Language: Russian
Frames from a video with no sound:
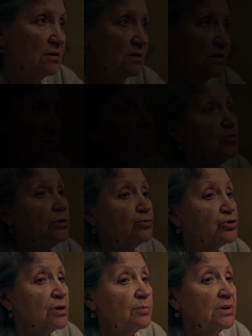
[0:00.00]
когда
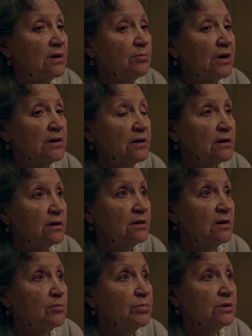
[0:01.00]
Милушка была маленькая,
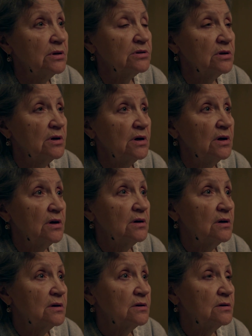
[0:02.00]
ей было
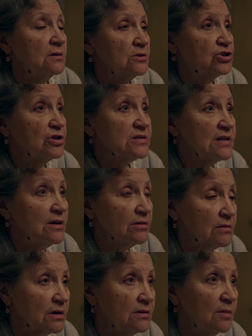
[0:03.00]
6
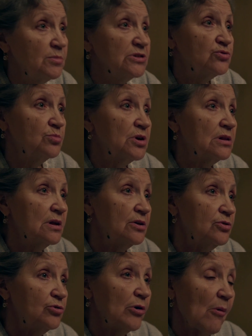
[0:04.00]
лет, когда мать умерла
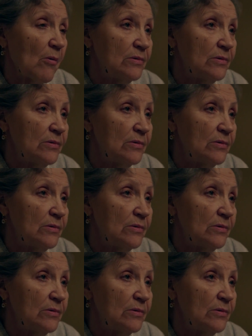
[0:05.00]
ее.